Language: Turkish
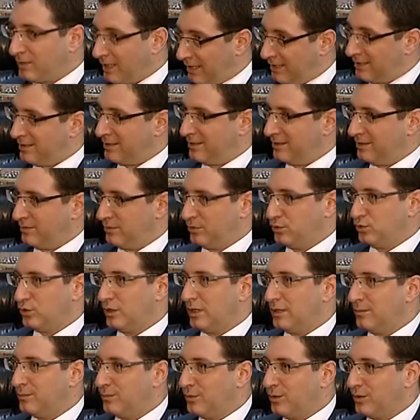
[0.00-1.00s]
var şu
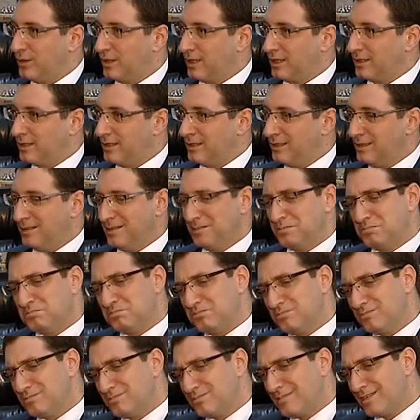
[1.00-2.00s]
an bölgede.
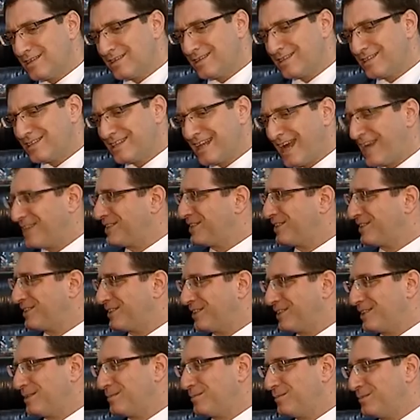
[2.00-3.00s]
Gerçek
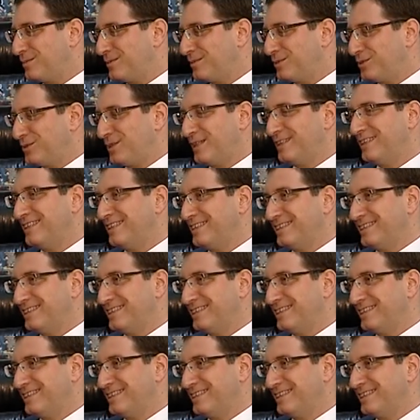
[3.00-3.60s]
rakamı şu anda